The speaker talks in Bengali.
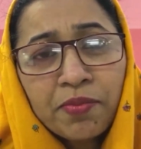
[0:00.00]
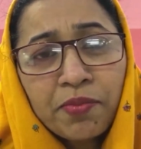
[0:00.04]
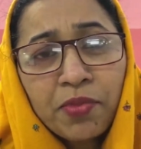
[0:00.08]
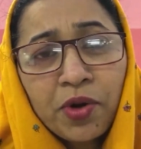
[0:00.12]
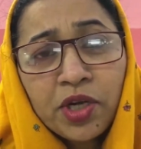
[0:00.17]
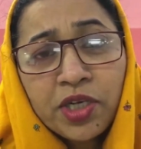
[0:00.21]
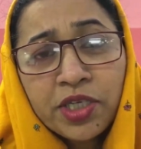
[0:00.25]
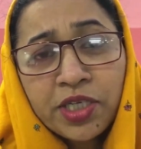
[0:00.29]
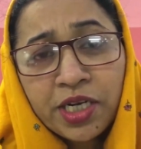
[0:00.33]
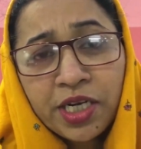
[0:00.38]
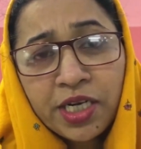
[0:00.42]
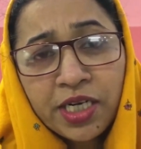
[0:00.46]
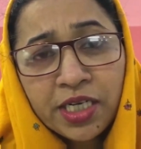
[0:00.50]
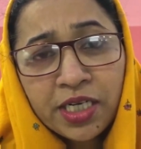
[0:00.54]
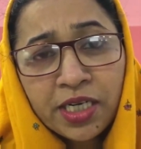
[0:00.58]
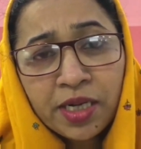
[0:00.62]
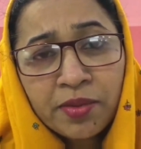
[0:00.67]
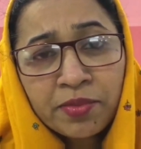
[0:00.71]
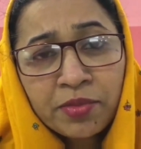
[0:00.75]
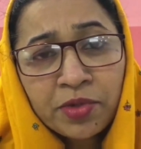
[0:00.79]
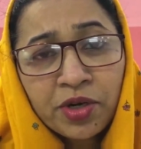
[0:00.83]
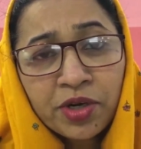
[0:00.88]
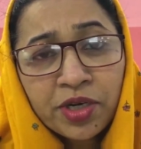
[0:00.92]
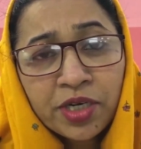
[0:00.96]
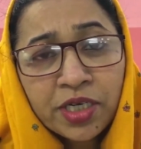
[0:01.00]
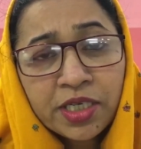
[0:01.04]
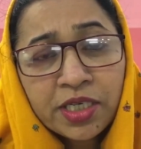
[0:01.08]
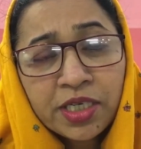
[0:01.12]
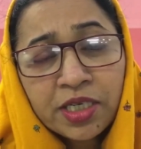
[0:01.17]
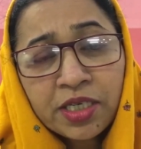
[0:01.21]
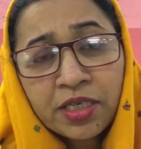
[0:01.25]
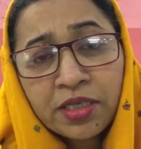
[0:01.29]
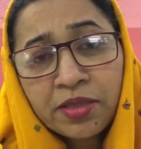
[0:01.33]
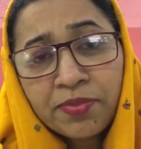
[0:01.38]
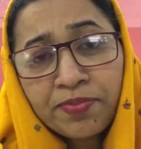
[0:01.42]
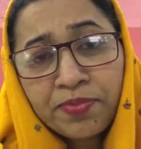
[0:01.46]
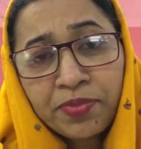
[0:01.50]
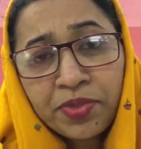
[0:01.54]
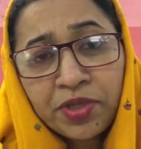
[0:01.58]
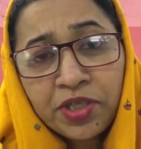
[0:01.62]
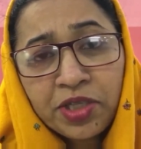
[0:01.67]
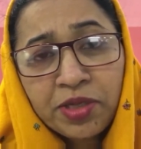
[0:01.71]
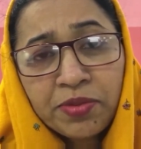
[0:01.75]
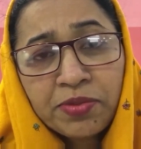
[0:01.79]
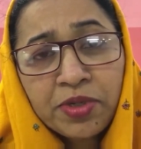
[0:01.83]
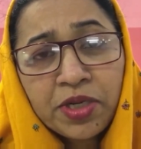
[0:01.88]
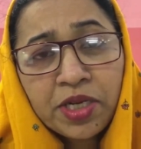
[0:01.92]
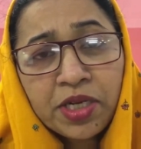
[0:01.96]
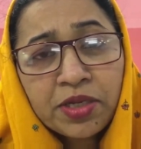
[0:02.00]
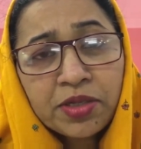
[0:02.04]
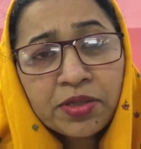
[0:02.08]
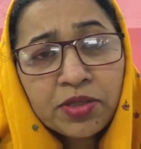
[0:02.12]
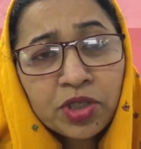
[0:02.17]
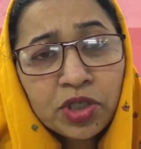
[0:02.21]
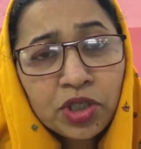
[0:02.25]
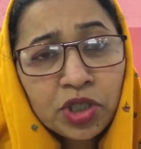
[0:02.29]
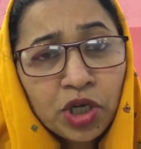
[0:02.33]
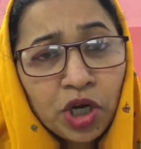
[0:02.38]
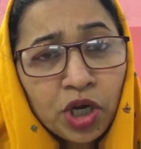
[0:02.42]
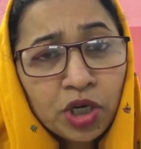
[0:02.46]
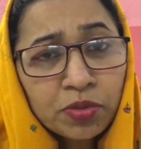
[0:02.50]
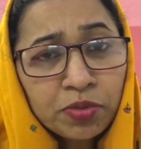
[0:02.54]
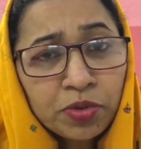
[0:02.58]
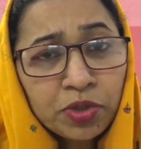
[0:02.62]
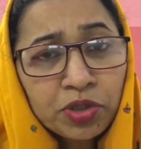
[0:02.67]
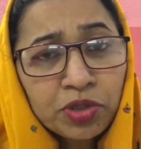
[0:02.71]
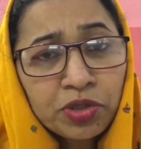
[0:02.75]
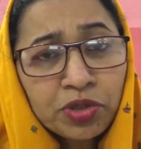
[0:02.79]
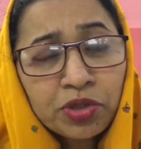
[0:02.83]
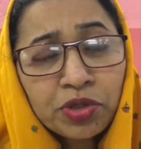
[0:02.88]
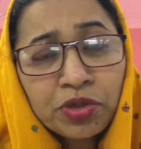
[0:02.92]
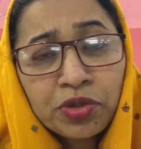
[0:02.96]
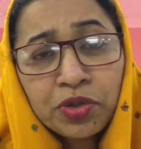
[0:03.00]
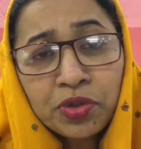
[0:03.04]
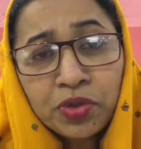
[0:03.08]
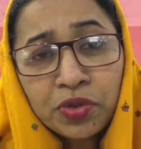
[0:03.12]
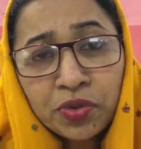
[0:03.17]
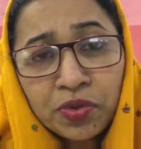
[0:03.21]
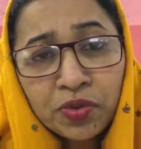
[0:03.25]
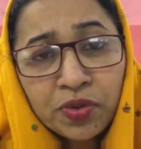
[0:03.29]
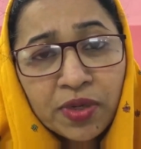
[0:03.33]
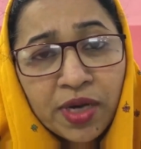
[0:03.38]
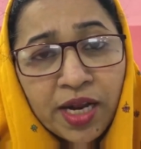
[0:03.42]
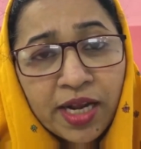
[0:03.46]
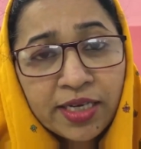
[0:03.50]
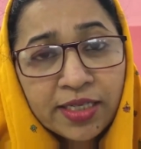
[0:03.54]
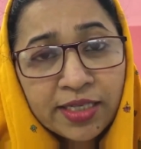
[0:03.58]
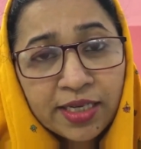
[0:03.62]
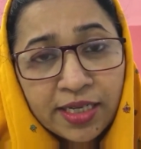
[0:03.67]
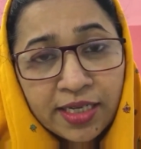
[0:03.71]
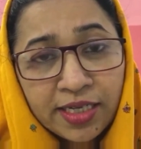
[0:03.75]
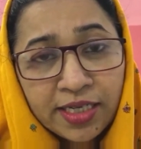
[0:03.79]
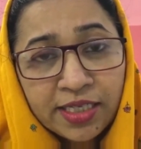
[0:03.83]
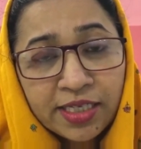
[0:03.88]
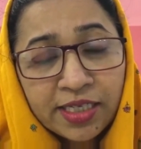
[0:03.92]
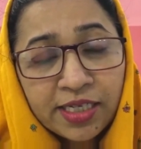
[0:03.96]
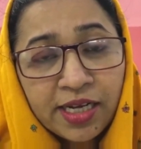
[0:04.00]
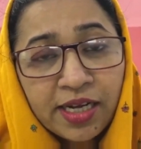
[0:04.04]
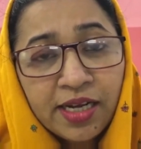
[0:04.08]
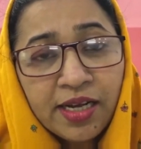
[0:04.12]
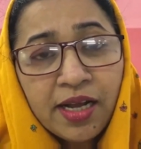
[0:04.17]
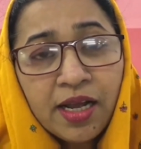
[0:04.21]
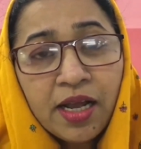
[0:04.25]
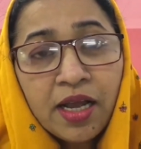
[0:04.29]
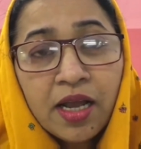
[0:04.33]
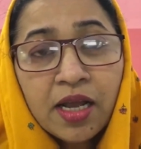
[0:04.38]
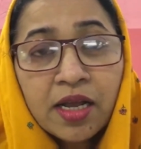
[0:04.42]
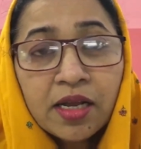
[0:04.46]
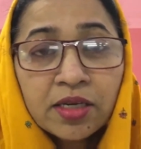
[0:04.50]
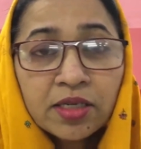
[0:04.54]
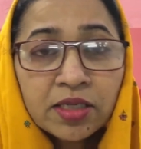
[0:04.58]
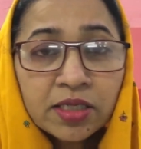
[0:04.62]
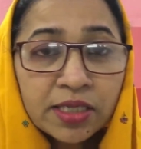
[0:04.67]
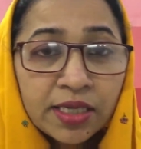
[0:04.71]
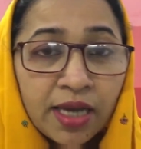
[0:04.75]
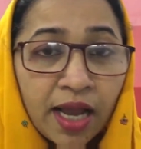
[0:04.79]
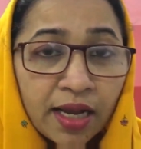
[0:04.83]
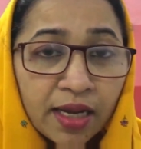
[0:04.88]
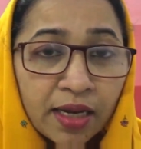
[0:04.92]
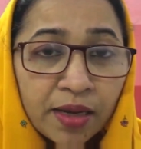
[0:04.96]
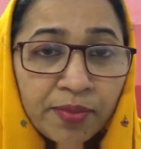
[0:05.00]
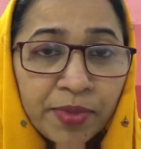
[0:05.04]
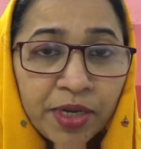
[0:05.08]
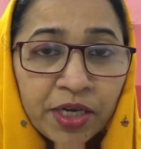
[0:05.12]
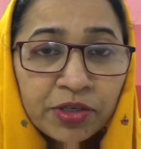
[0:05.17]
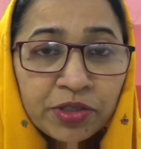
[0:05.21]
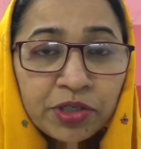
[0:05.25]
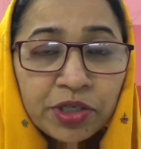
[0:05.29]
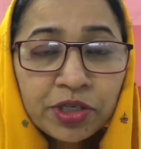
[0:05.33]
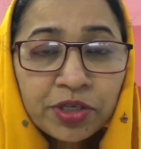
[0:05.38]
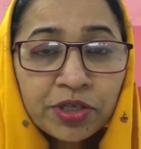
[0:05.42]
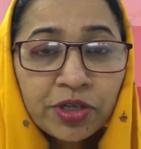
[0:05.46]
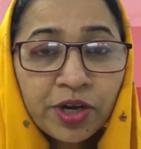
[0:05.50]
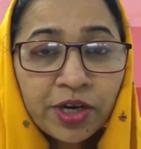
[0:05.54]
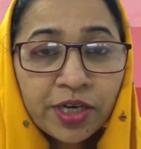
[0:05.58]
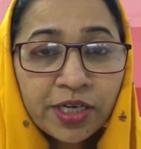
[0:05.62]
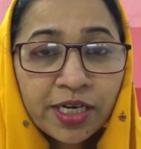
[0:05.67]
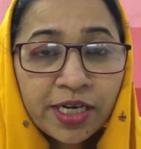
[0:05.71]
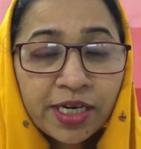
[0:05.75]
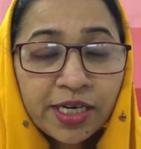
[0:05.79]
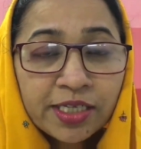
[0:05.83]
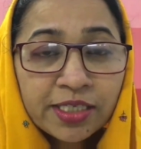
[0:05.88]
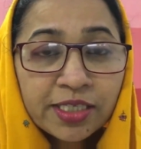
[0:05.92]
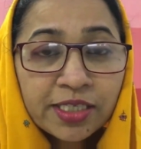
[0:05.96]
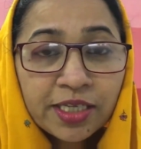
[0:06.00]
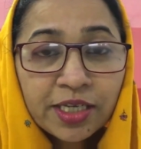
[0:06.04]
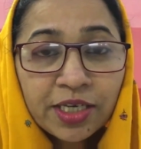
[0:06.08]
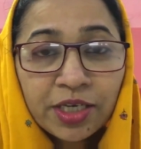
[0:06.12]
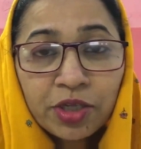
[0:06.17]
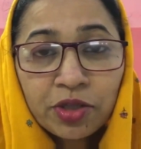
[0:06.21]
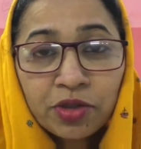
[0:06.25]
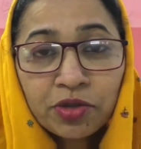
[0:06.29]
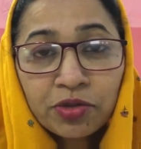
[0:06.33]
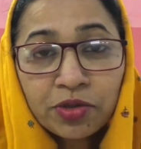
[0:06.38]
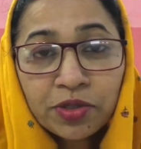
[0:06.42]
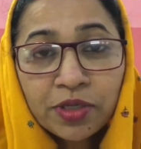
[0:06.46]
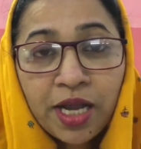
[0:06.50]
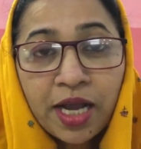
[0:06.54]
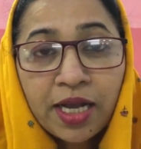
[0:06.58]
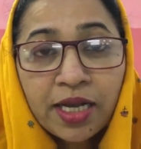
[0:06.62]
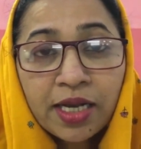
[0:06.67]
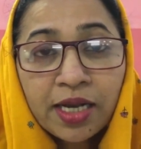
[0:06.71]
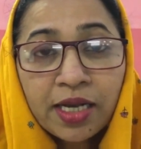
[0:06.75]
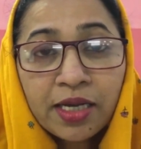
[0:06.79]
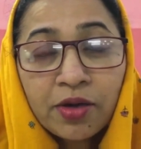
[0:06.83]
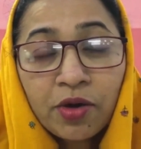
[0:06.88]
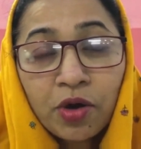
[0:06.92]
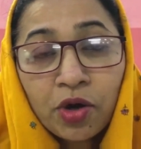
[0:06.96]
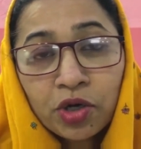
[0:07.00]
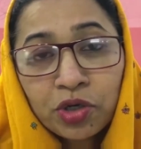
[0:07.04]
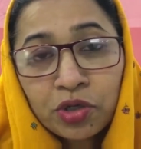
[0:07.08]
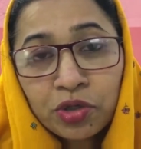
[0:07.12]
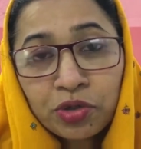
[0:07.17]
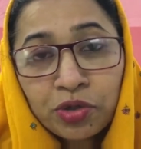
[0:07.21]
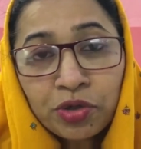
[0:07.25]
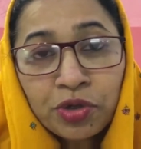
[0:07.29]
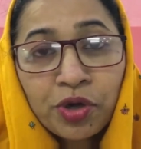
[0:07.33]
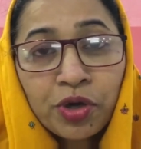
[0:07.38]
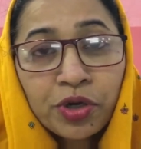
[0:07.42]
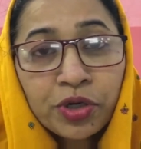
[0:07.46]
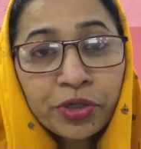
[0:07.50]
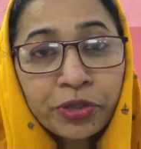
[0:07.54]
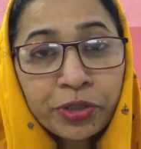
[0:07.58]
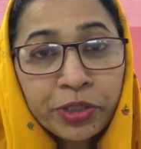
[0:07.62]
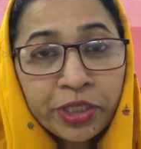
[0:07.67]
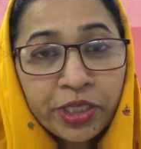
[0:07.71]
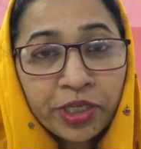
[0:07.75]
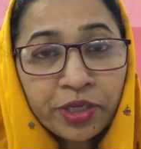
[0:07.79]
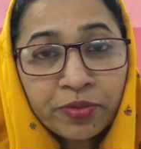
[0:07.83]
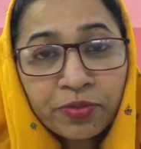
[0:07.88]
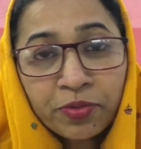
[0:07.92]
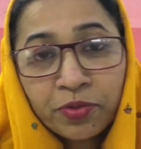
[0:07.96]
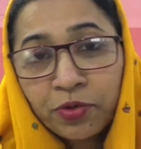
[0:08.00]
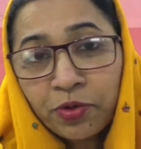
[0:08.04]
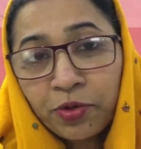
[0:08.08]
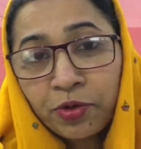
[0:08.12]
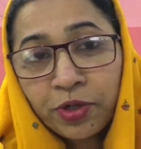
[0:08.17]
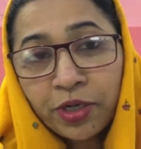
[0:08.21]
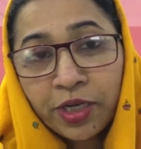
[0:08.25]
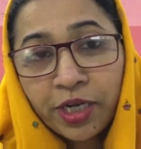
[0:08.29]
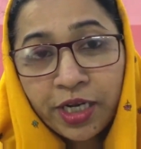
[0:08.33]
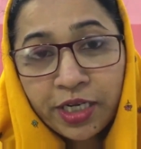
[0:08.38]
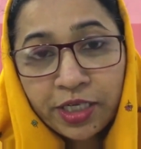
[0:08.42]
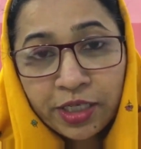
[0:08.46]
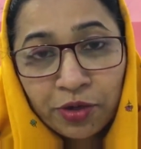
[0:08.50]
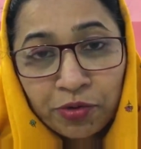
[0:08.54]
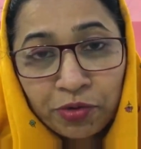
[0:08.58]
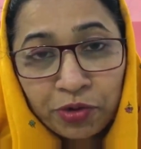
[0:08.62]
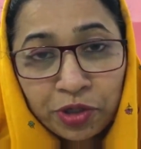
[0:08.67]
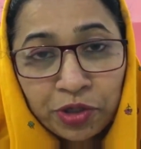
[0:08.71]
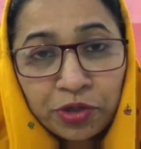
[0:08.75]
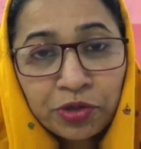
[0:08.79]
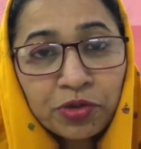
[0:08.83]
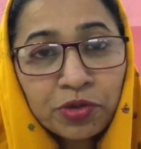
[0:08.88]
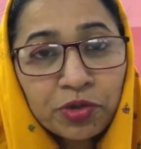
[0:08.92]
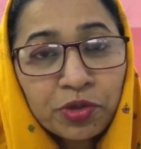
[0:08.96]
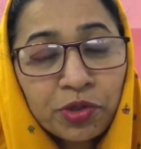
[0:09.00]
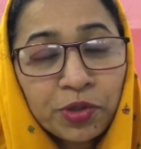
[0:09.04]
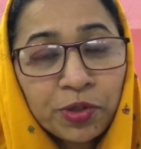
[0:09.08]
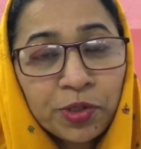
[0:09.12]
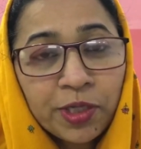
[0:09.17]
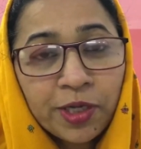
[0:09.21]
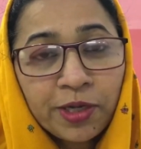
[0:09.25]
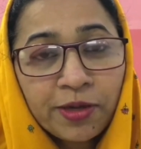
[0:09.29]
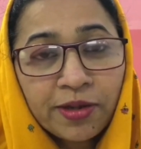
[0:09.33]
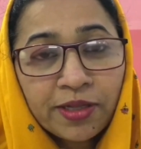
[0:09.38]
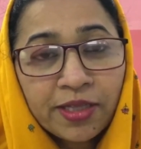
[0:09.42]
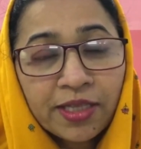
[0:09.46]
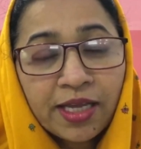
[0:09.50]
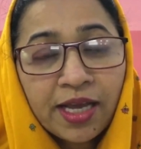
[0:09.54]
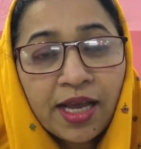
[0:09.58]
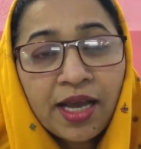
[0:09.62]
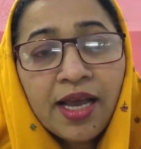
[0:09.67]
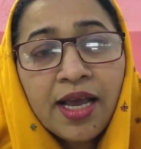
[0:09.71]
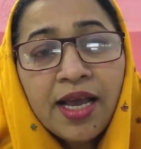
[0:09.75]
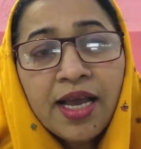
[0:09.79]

পয়সা ইনকাম করাটা পৃথিবীর সর্বোচ্চ নোংরা একটা নেশা টাকা মানুষের দরকার আছে কিন্তু টাকায় অর্থই অনর্থের মূল এটাও কিন্তু সত্যি কথা